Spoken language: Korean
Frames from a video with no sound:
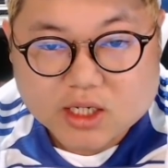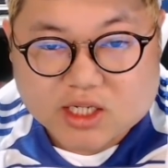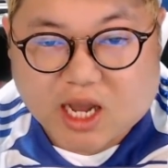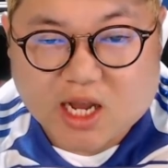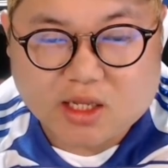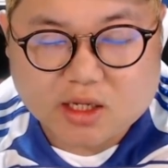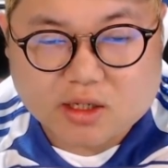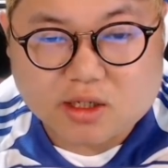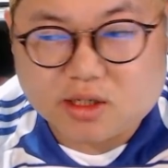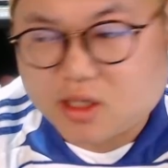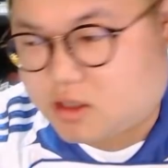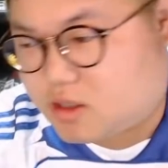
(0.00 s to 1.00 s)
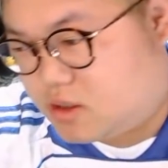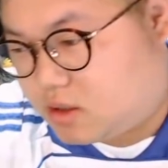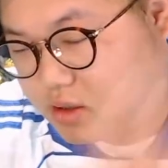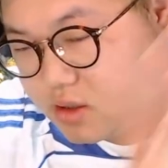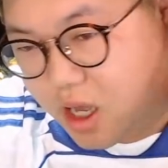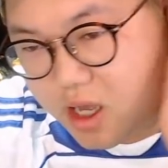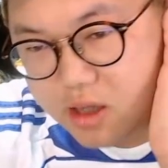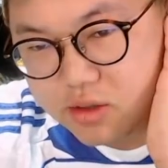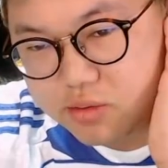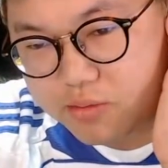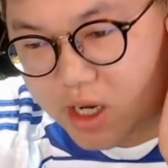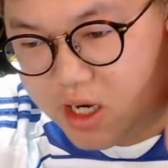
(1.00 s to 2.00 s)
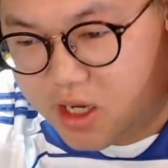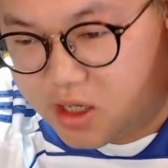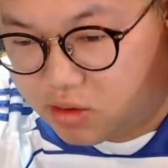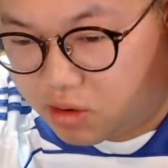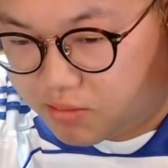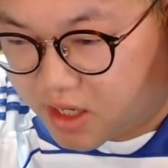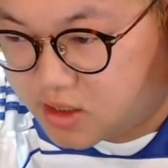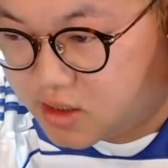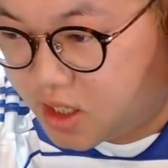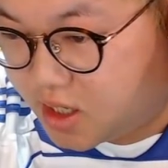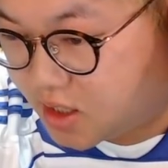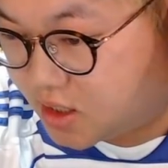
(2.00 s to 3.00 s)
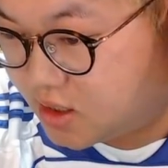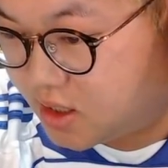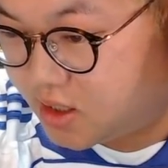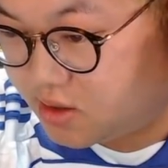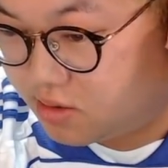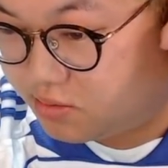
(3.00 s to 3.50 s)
자그 그아좀 할 얘기가 너무 많은데 예